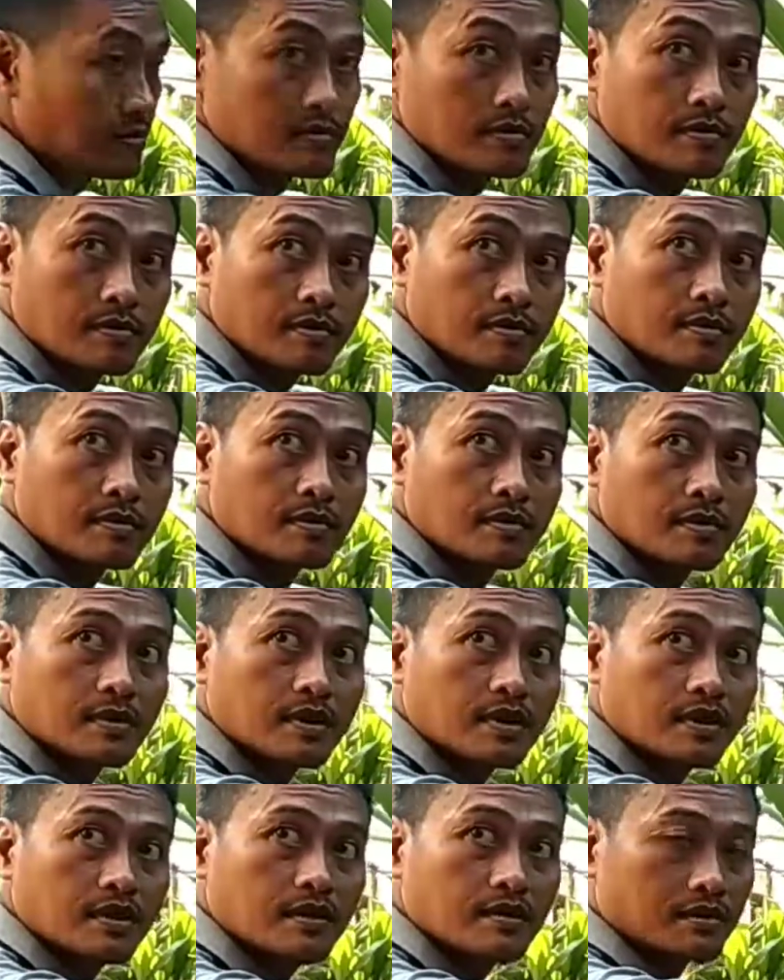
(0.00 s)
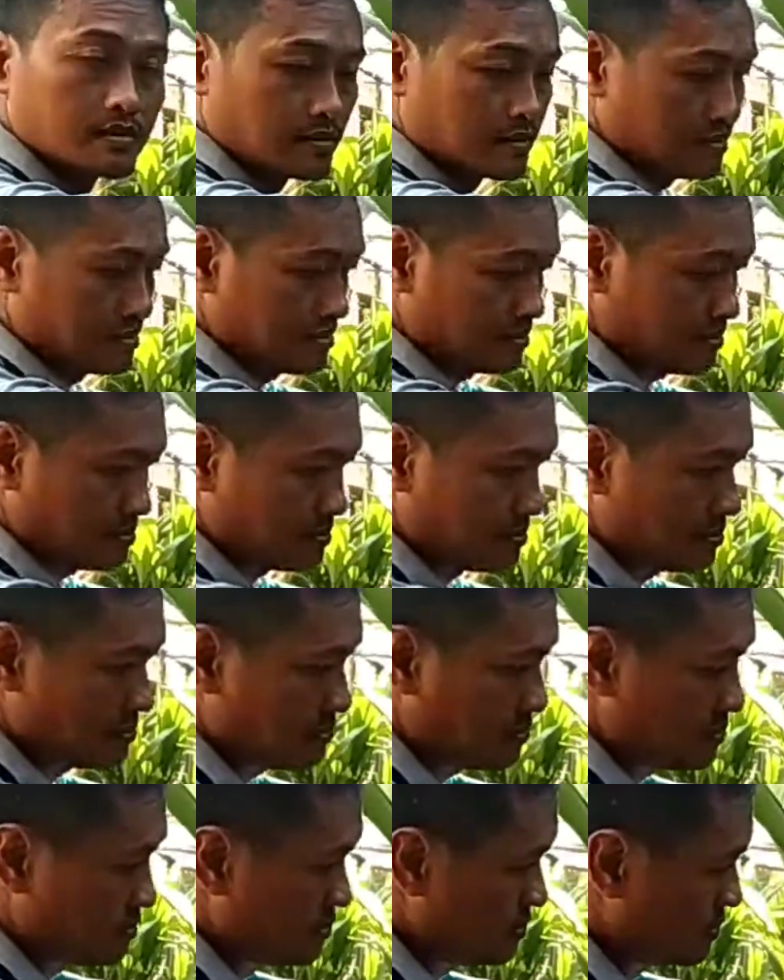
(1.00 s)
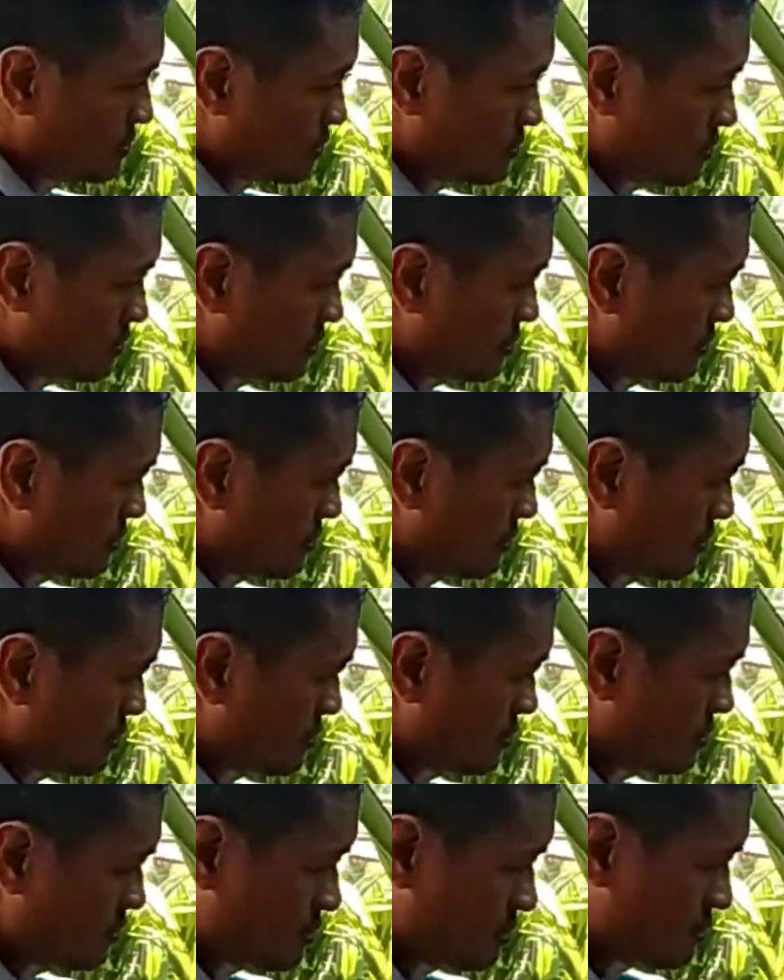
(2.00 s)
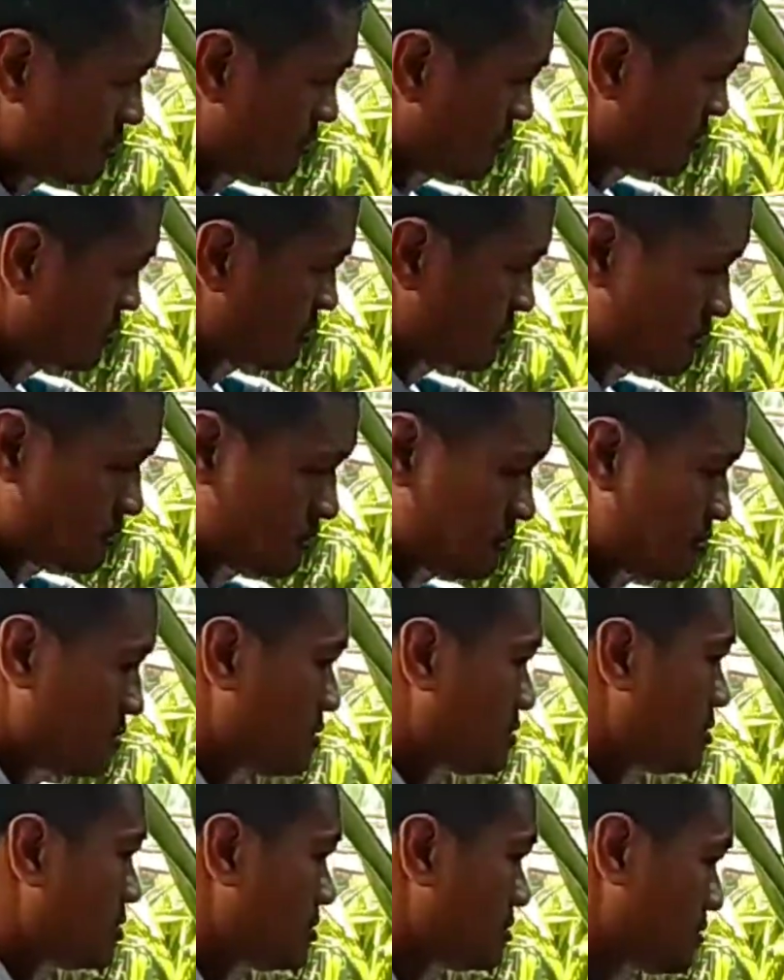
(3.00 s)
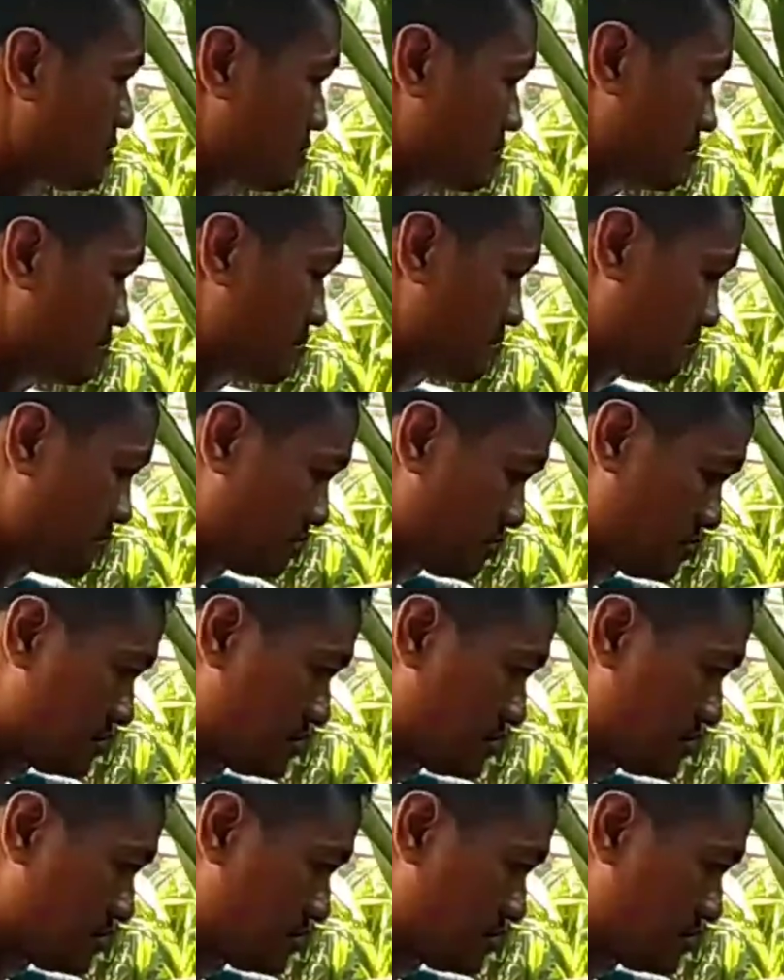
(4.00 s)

rapi, jadi bisa masuk di dalam karung secara